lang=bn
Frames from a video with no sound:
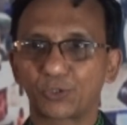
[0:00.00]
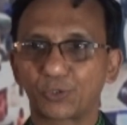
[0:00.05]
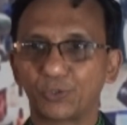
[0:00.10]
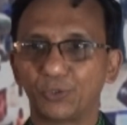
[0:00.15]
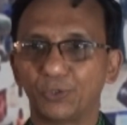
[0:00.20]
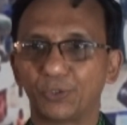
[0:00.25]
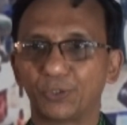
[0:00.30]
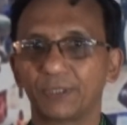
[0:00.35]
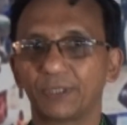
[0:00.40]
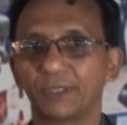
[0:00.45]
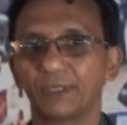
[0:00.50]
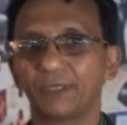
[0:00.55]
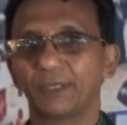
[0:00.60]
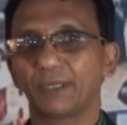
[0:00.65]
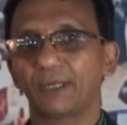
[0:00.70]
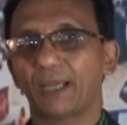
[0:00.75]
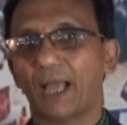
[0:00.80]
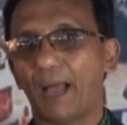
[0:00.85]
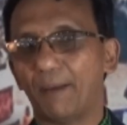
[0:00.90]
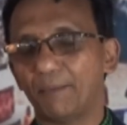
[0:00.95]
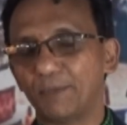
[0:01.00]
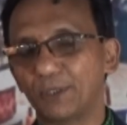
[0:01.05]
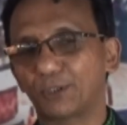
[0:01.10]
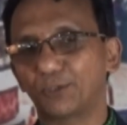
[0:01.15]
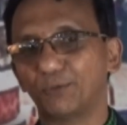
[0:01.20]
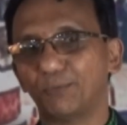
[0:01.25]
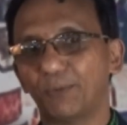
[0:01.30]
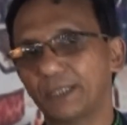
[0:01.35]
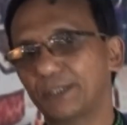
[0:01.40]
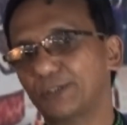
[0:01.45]
সুখ আমি
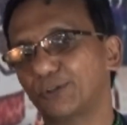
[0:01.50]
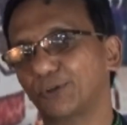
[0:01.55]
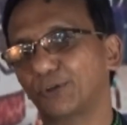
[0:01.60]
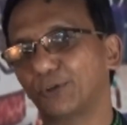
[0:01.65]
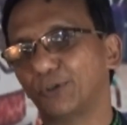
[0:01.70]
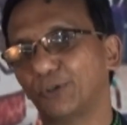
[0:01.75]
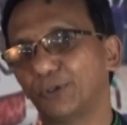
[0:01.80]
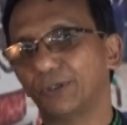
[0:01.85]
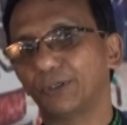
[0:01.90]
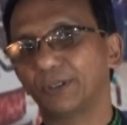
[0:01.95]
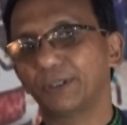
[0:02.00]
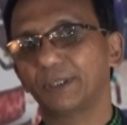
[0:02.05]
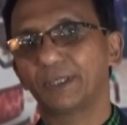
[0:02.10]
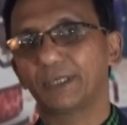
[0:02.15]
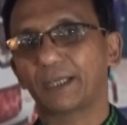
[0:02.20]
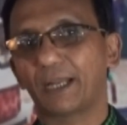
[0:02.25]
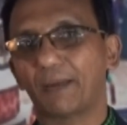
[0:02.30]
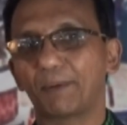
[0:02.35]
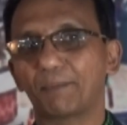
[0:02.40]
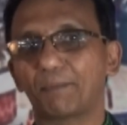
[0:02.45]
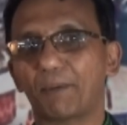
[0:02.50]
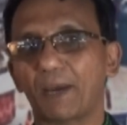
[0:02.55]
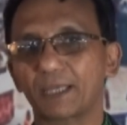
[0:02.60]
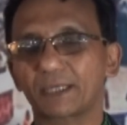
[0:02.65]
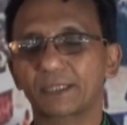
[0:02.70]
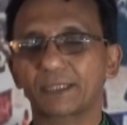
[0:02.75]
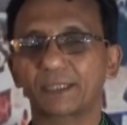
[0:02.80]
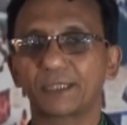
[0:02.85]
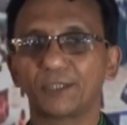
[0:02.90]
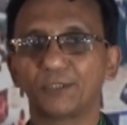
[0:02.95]
তোমারই জন্য নামে
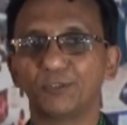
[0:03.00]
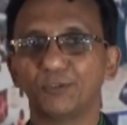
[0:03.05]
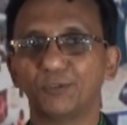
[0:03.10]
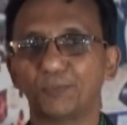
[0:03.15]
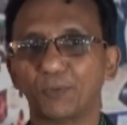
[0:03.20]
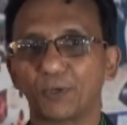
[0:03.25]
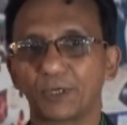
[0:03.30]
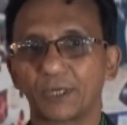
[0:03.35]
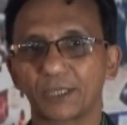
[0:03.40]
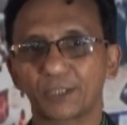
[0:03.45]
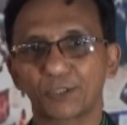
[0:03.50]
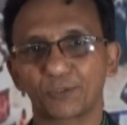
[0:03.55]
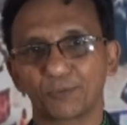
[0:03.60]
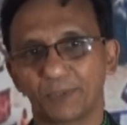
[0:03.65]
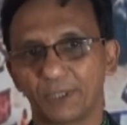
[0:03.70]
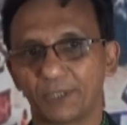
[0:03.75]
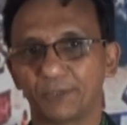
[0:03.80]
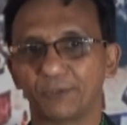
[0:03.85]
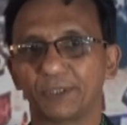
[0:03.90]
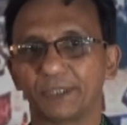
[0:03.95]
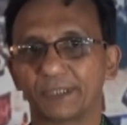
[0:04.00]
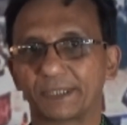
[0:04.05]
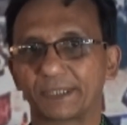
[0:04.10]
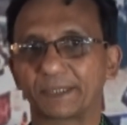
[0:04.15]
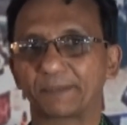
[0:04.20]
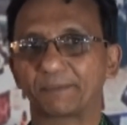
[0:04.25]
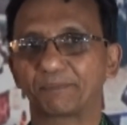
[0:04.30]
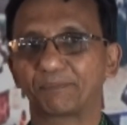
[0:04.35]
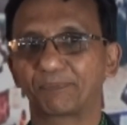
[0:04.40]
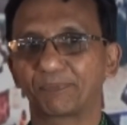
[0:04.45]
পাঁচটি উপন্যাসও বের হয়েছে
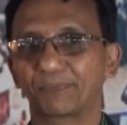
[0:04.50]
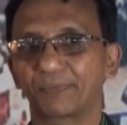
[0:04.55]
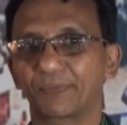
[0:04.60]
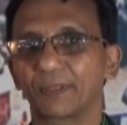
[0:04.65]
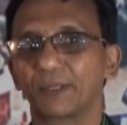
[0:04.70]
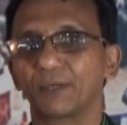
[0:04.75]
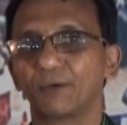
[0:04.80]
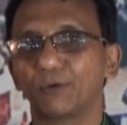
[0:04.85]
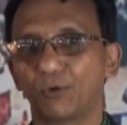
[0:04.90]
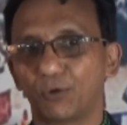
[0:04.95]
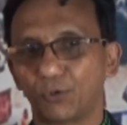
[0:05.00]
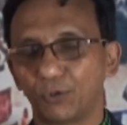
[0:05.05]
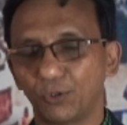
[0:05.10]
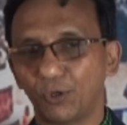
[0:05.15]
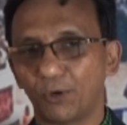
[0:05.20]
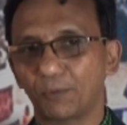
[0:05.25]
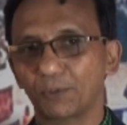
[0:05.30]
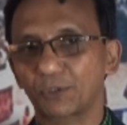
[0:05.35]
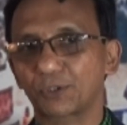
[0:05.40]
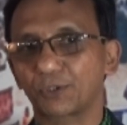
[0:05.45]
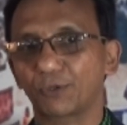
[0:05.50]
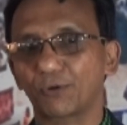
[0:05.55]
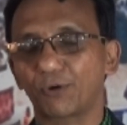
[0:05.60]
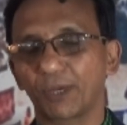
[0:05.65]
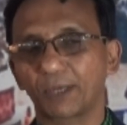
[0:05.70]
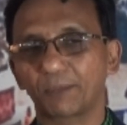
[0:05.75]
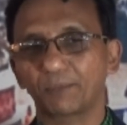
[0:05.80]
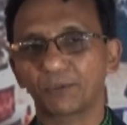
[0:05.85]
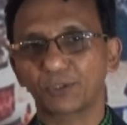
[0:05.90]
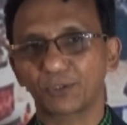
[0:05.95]
ওগুলো অবশ্য
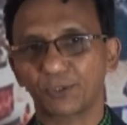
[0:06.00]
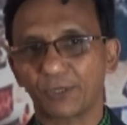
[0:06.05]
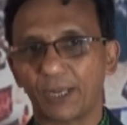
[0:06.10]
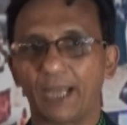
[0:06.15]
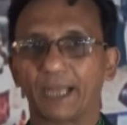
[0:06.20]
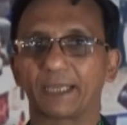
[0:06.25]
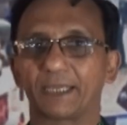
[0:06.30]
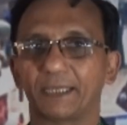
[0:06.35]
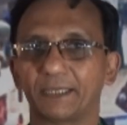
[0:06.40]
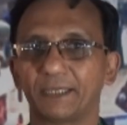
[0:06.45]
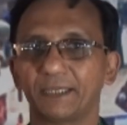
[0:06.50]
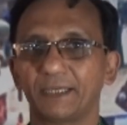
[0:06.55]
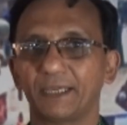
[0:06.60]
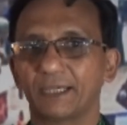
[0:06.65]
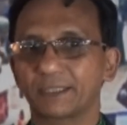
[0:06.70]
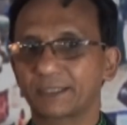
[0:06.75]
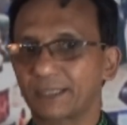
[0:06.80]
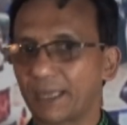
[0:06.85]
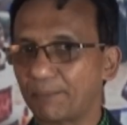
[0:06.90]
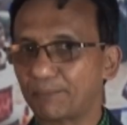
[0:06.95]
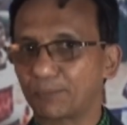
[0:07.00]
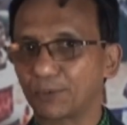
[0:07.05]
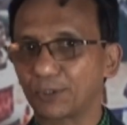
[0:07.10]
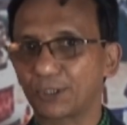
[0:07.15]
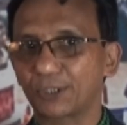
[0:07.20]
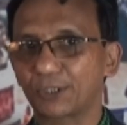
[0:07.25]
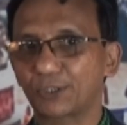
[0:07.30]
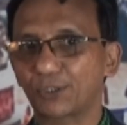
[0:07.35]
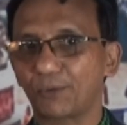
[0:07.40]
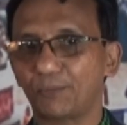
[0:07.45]
কয়েক বছর আগে
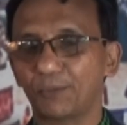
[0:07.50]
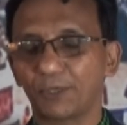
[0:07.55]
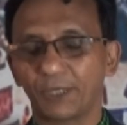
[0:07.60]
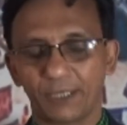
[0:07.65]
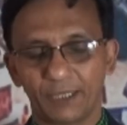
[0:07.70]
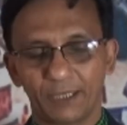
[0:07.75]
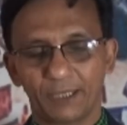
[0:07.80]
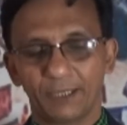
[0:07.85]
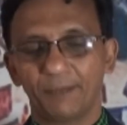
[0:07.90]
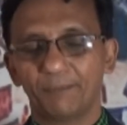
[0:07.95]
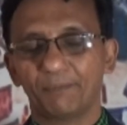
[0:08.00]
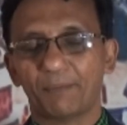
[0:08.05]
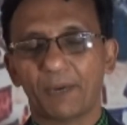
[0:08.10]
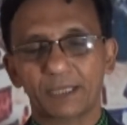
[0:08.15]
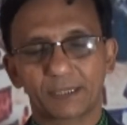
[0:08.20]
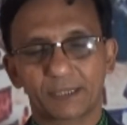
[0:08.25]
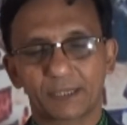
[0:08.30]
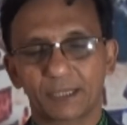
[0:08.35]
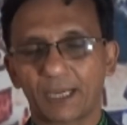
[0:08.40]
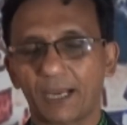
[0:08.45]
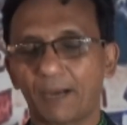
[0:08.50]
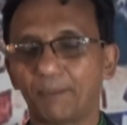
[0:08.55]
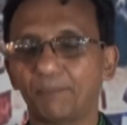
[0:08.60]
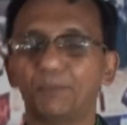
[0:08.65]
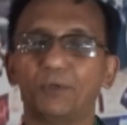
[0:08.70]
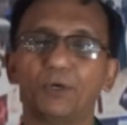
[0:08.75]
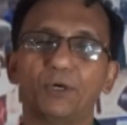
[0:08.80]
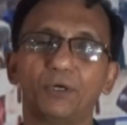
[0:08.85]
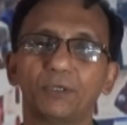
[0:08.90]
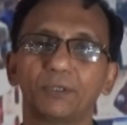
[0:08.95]
সাম্প্রতিক সময়ে পাঁচটি কাব্য
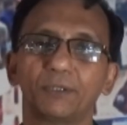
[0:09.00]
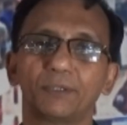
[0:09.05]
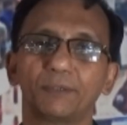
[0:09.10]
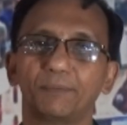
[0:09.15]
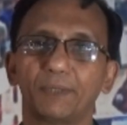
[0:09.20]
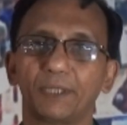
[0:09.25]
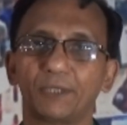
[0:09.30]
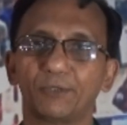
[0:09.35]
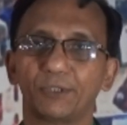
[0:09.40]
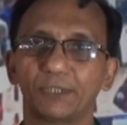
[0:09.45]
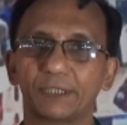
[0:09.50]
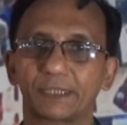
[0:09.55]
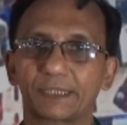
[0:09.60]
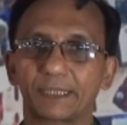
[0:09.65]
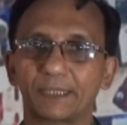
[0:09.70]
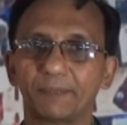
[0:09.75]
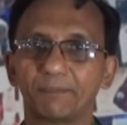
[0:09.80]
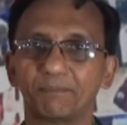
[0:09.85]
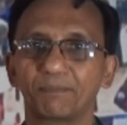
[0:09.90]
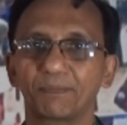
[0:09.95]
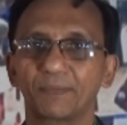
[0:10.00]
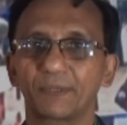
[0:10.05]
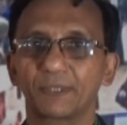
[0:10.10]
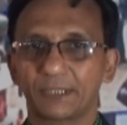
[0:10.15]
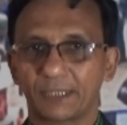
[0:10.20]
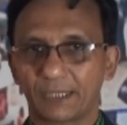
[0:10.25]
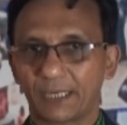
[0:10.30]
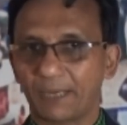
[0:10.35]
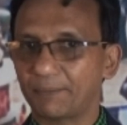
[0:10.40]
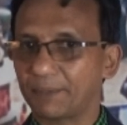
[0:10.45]
বের হয়েছে
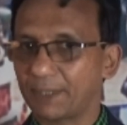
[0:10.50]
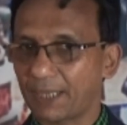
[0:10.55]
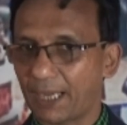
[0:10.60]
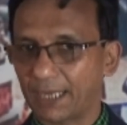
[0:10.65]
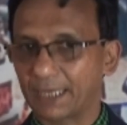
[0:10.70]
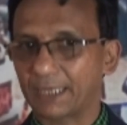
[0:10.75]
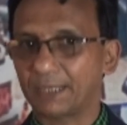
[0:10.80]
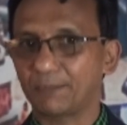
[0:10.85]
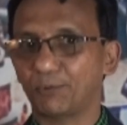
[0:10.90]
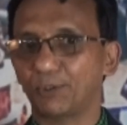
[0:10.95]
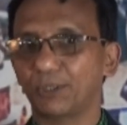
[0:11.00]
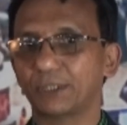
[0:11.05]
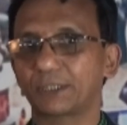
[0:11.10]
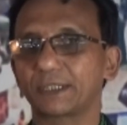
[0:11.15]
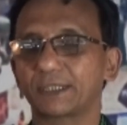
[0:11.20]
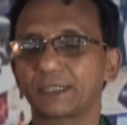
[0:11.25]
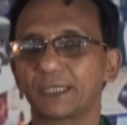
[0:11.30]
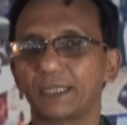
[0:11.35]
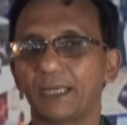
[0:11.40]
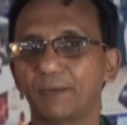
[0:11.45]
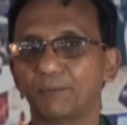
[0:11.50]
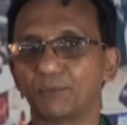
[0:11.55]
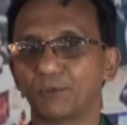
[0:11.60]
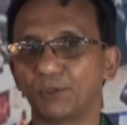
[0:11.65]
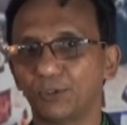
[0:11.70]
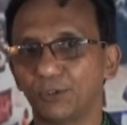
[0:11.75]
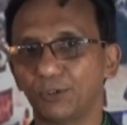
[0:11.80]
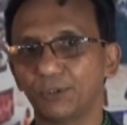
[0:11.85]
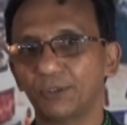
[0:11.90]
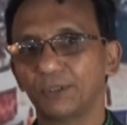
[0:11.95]
যেটা আমি আগেই বলেছি যে
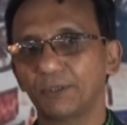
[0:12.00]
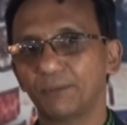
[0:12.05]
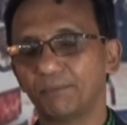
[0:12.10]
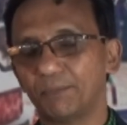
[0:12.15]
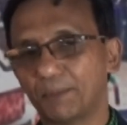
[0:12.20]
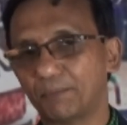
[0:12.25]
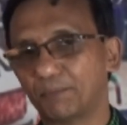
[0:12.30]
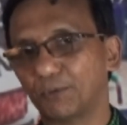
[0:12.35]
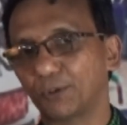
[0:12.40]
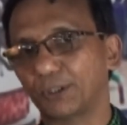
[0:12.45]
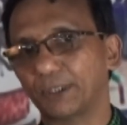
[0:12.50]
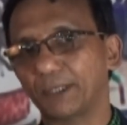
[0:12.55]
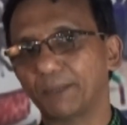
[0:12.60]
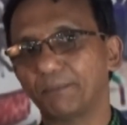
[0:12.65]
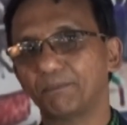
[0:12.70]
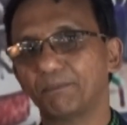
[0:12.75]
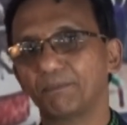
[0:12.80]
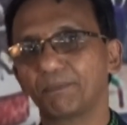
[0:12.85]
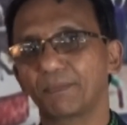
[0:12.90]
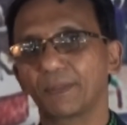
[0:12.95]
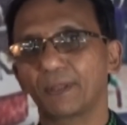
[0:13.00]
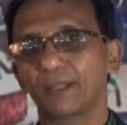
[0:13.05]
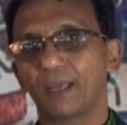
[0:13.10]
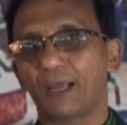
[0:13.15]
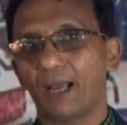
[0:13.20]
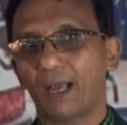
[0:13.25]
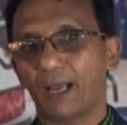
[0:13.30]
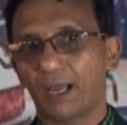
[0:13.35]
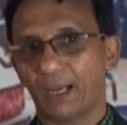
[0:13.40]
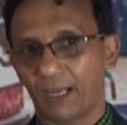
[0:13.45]
নামগুলো বিপ্রতীপ
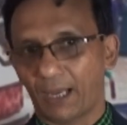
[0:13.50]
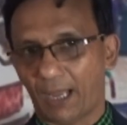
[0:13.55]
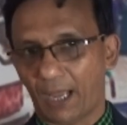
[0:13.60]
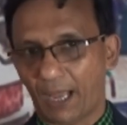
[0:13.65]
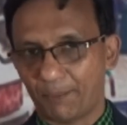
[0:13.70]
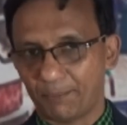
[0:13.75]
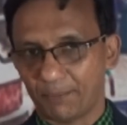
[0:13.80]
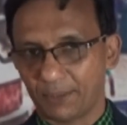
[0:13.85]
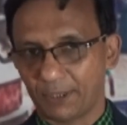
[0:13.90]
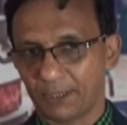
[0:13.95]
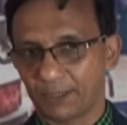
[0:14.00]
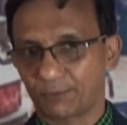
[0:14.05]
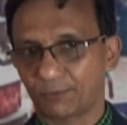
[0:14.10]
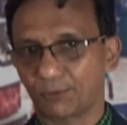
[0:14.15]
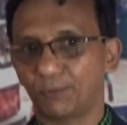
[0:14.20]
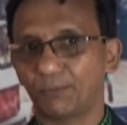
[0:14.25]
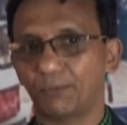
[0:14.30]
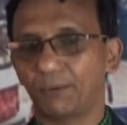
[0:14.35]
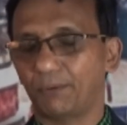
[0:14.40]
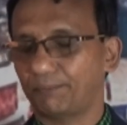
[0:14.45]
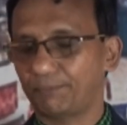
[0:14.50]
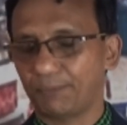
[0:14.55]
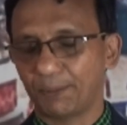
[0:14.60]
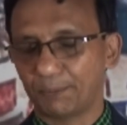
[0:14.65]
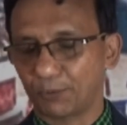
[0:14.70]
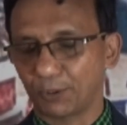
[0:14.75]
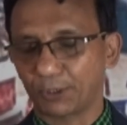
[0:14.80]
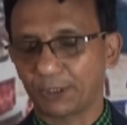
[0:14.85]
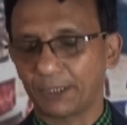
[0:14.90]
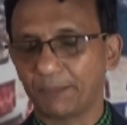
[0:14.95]
আমি তো
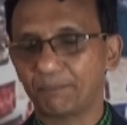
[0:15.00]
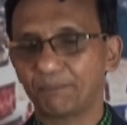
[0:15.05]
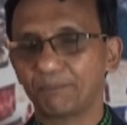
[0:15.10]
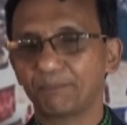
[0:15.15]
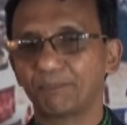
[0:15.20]
বিপ্রতীপ